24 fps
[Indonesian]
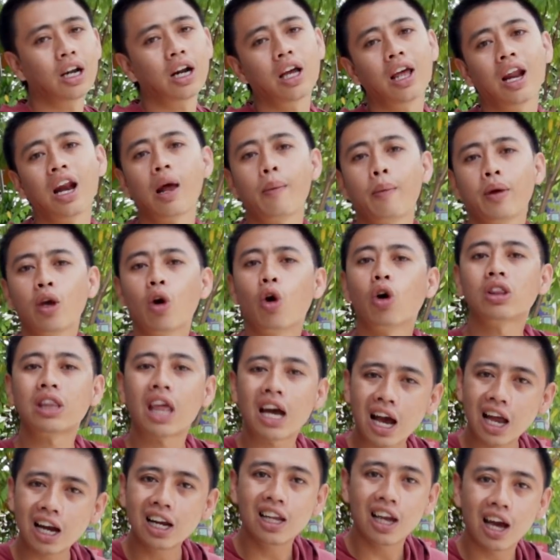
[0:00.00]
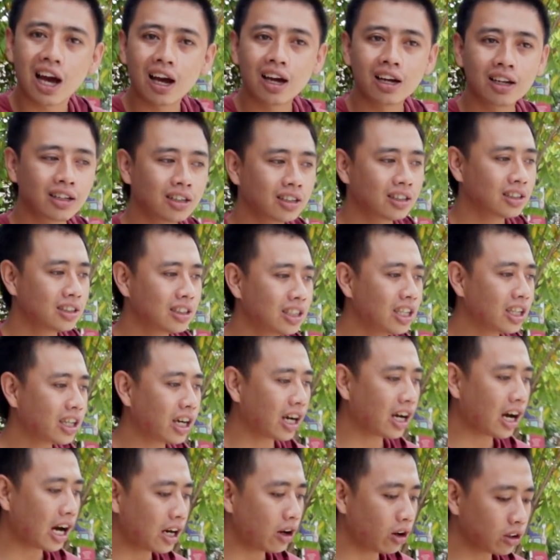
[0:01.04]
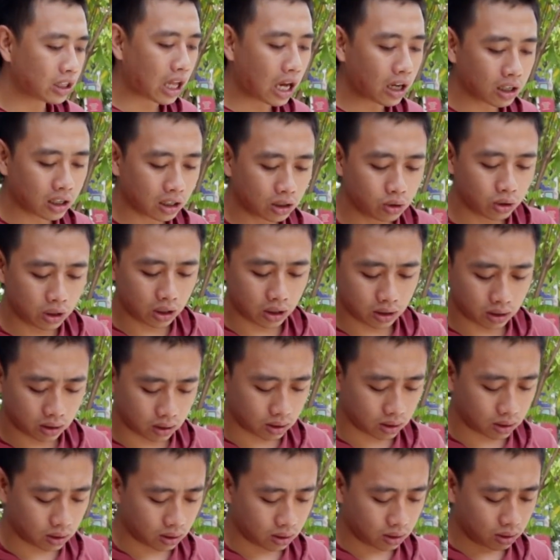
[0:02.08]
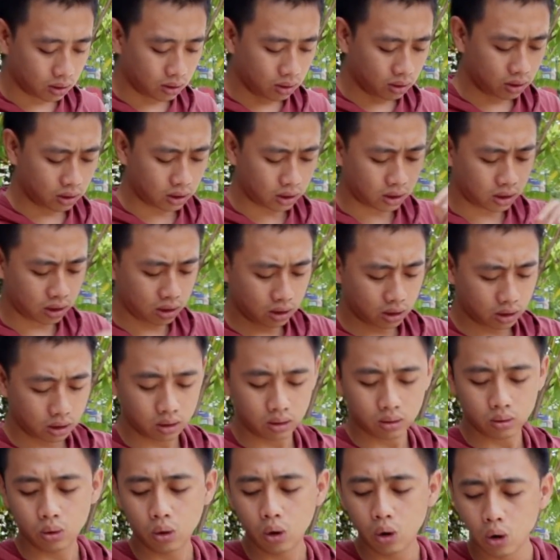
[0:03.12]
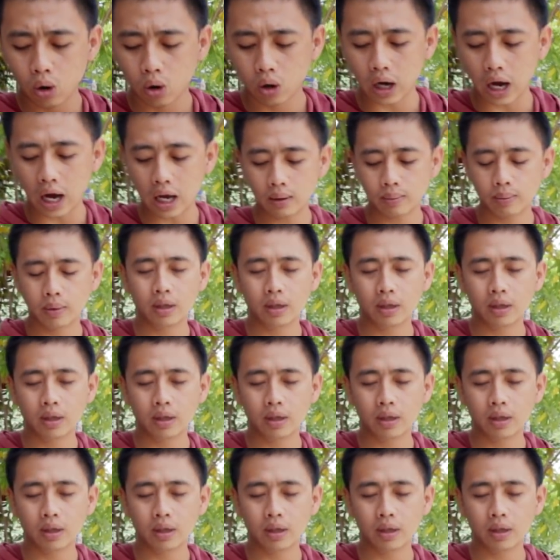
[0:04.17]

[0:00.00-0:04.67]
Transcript: gara-gara namanya otak kali ya jadi kagak ada otaknya cuy set, set, set. tuh kan